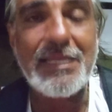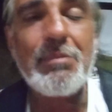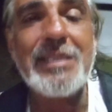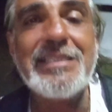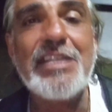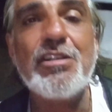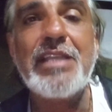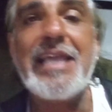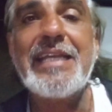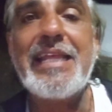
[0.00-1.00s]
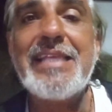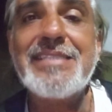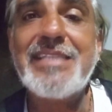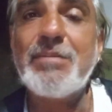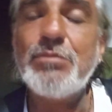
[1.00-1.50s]
También tengo que
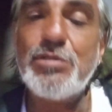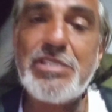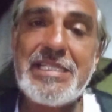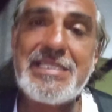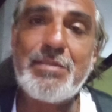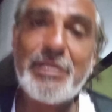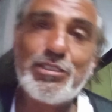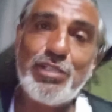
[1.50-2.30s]
agradecer muchísimo